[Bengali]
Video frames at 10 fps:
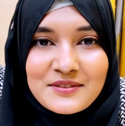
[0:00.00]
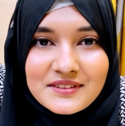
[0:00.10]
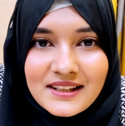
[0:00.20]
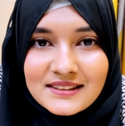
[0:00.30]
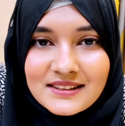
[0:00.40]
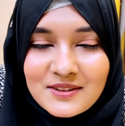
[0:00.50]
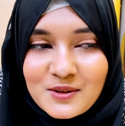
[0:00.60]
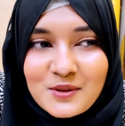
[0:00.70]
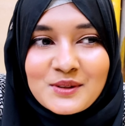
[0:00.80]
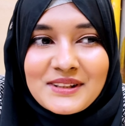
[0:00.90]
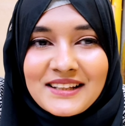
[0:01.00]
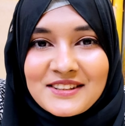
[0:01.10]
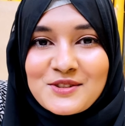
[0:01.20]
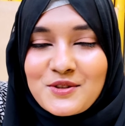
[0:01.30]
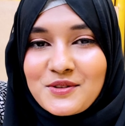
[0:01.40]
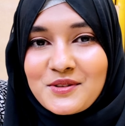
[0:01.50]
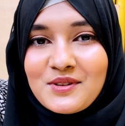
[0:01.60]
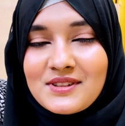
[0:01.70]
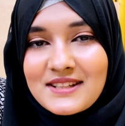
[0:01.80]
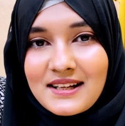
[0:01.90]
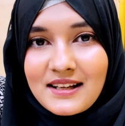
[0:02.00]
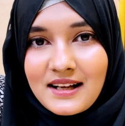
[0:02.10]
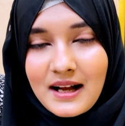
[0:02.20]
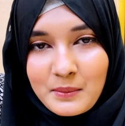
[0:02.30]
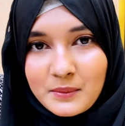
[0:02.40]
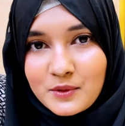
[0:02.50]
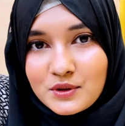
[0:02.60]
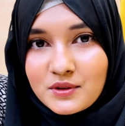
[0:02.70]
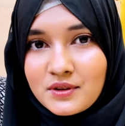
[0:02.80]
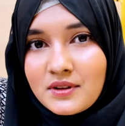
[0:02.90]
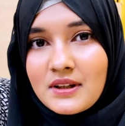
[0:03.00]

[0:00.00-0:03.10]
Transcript: ইফতারটা হলো তাদের জন্য যারা আমার মতো